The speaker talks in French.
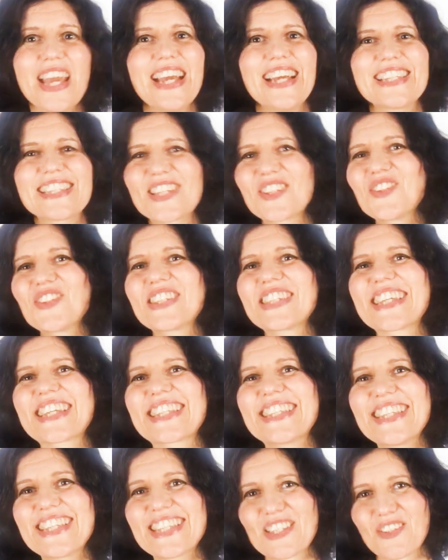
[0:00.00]
C'est une
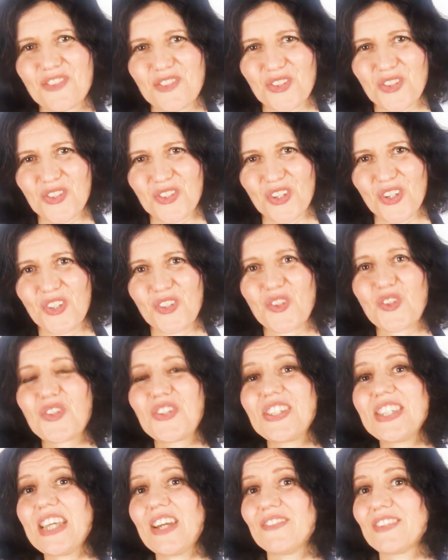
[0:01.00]
technique qui fonctionne
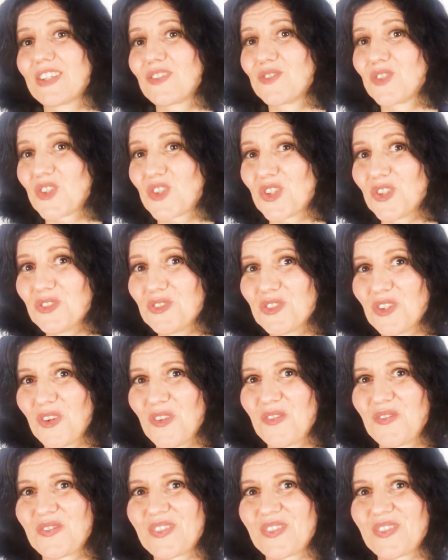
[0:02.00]
aussi avec vos enfants.